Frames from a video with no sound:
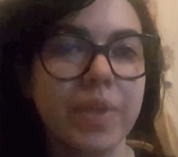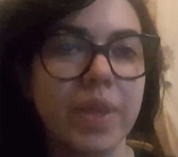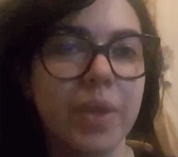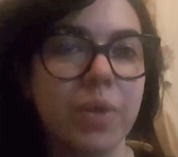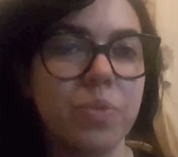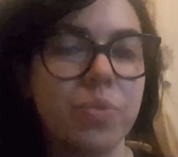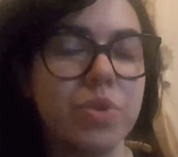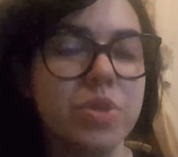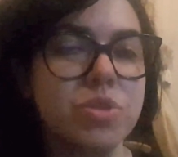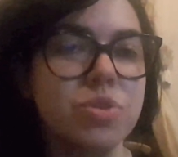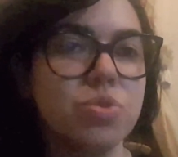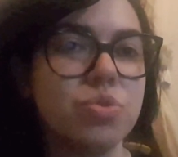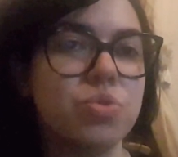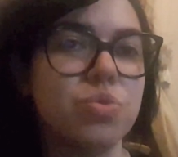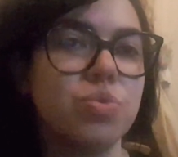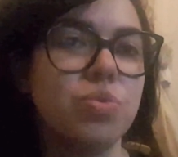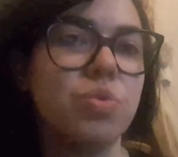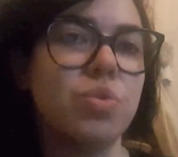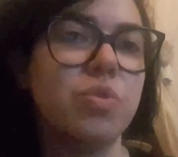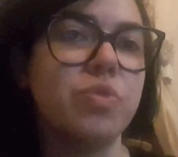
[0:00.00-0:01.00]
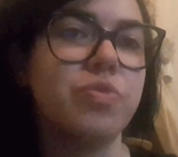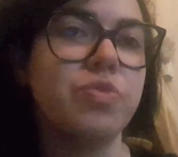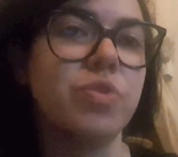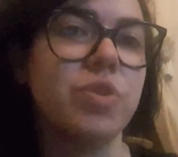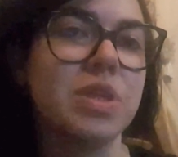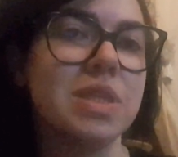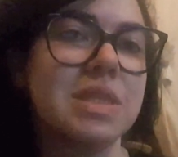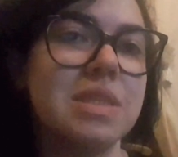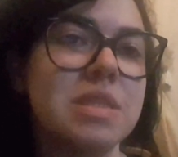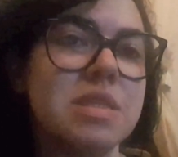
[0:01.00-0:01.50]
è questo
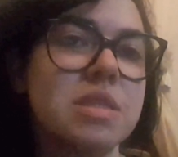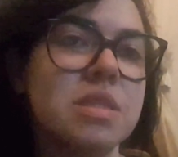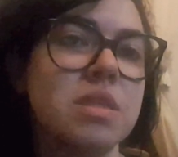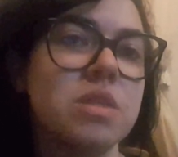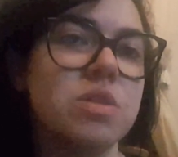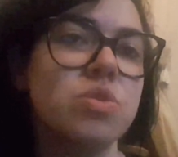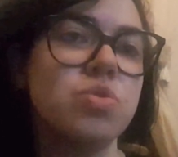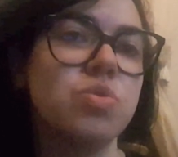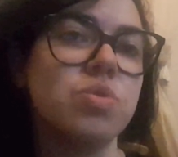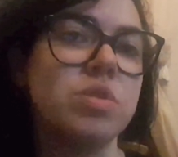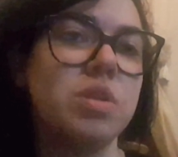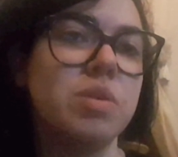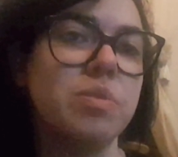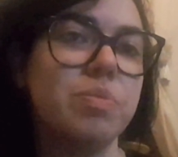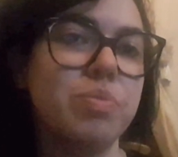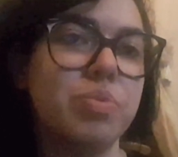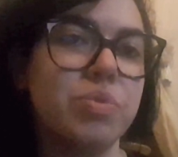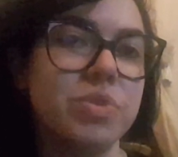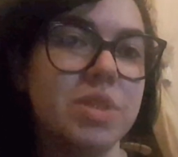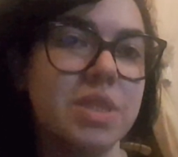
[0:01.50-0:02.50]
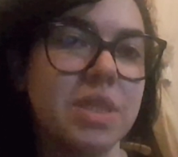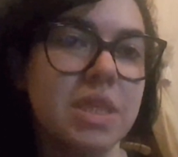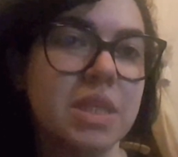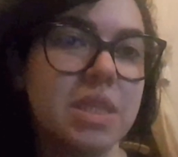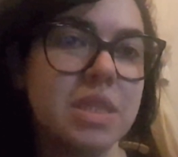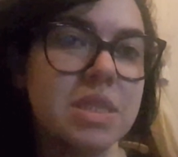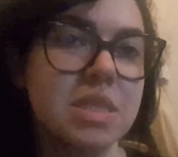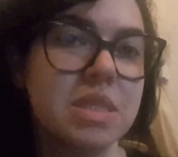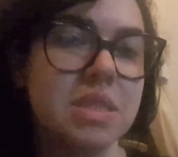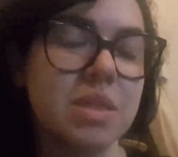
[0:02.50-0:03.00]
forte senso di
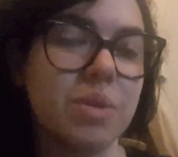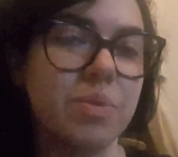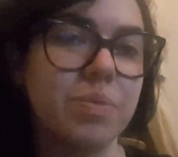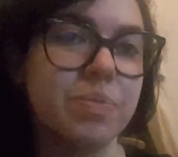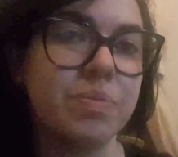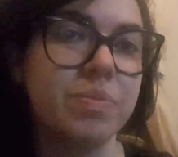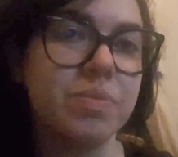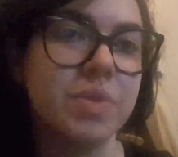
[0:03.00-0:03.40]
impotenza,